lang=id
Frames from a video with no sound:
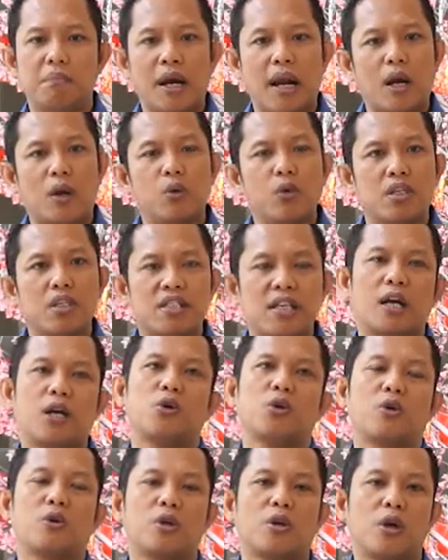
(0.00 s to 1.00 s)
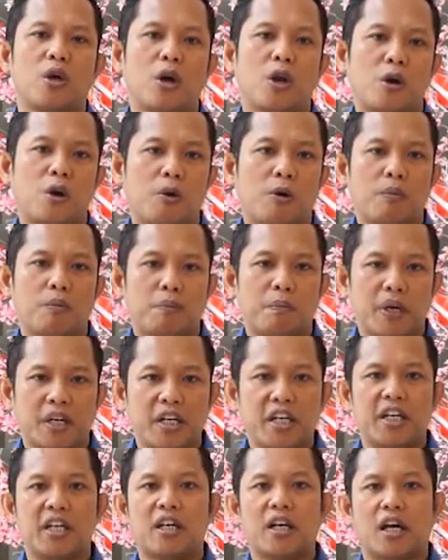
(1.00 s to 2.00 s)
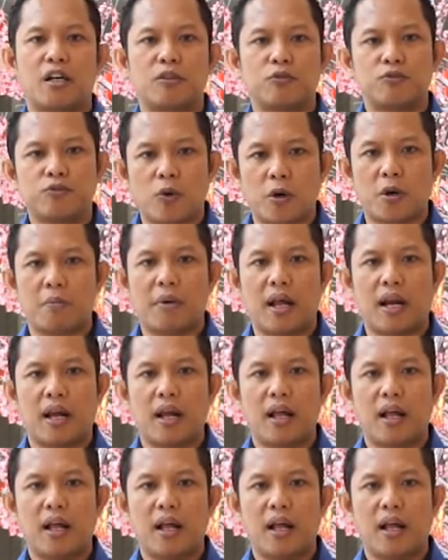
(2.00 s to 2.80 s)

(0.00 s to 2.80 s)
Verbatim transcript: melalui jalur pendidikan formal.